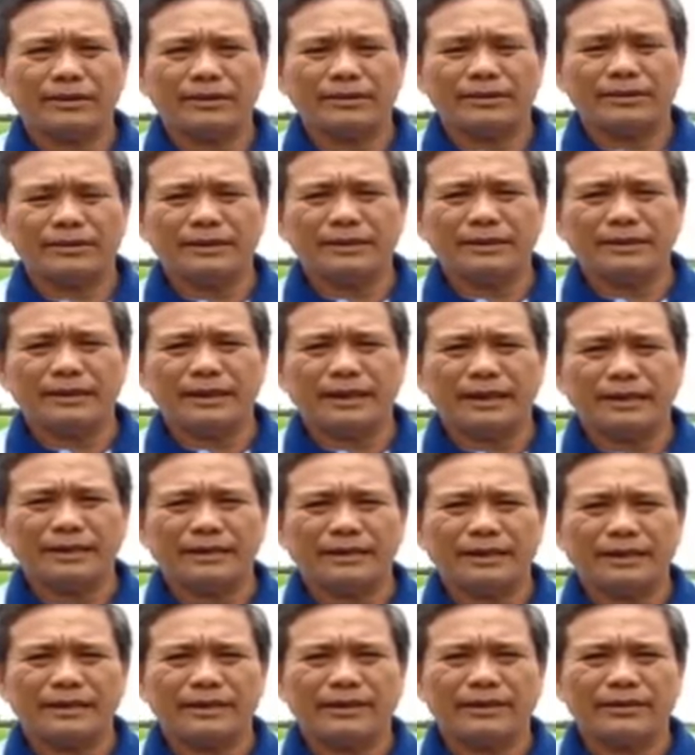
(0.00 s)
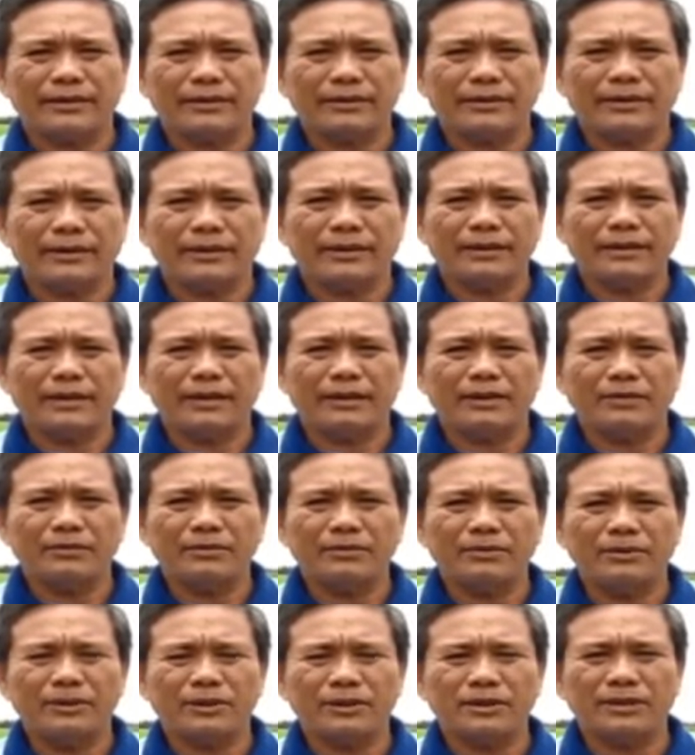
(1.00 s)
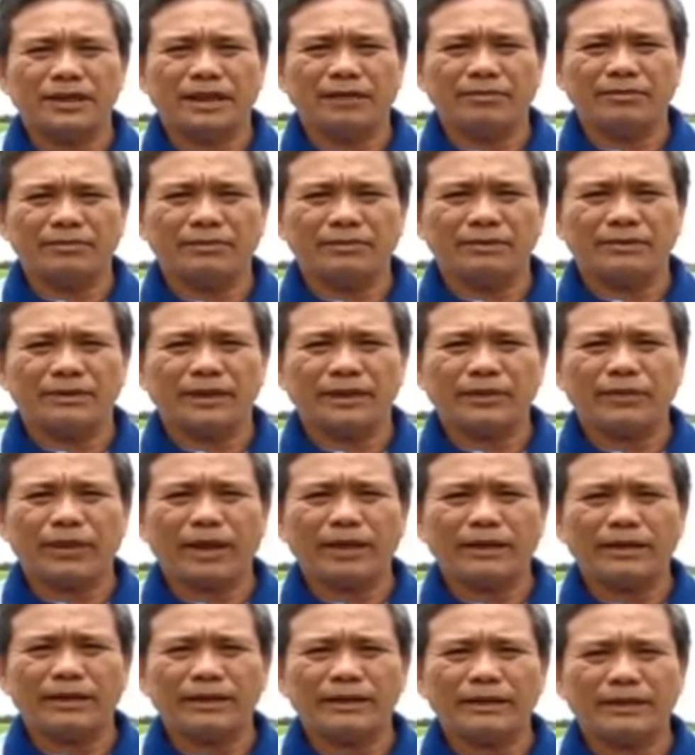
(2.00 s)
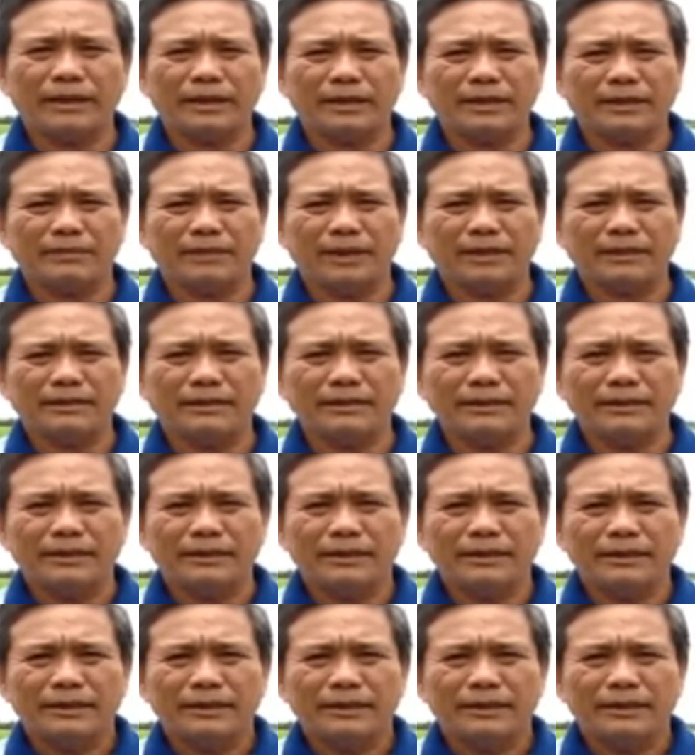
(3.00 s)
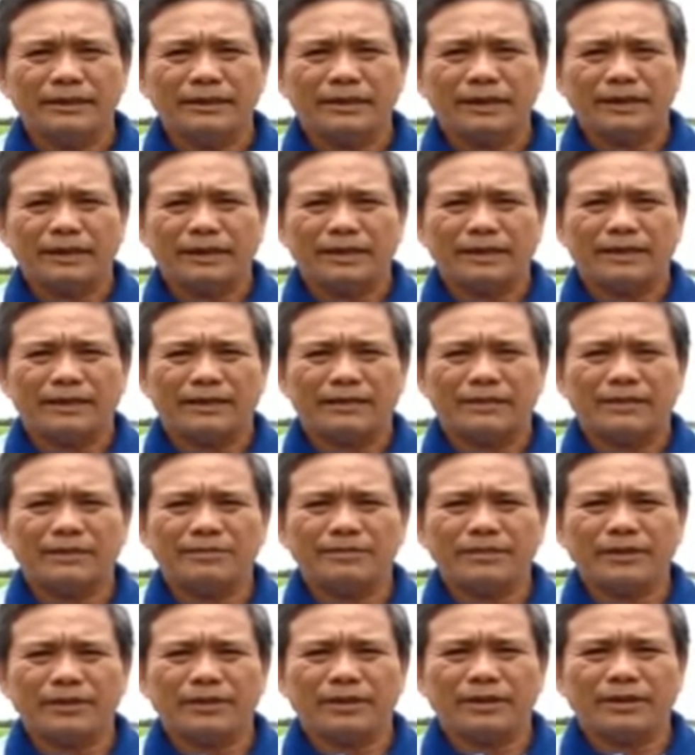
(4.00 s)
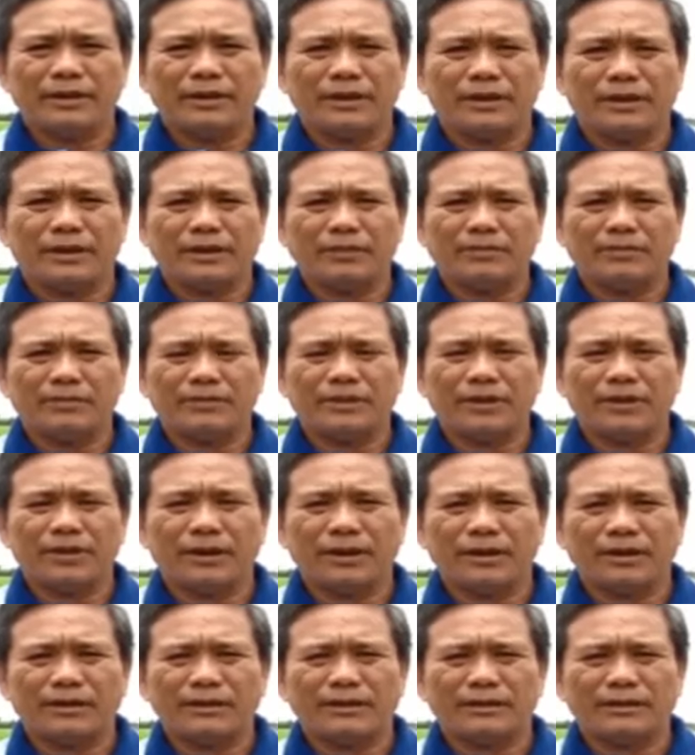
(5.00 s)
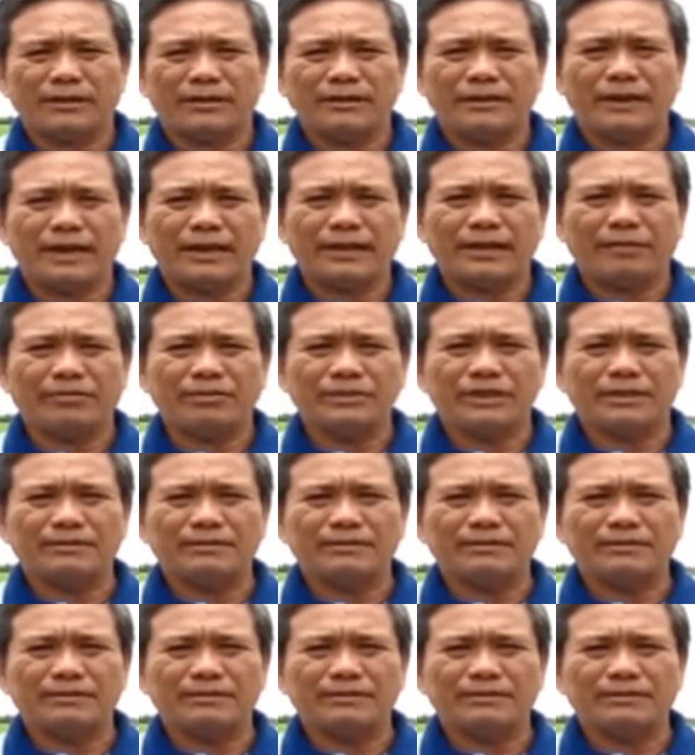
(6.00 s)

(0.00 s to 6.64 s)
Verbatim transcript: à, thứ nhất là giai đoạn à, là lúc lúa tượng đồng để quản lý à, bệnh và giúp cho là đồng to lá đồng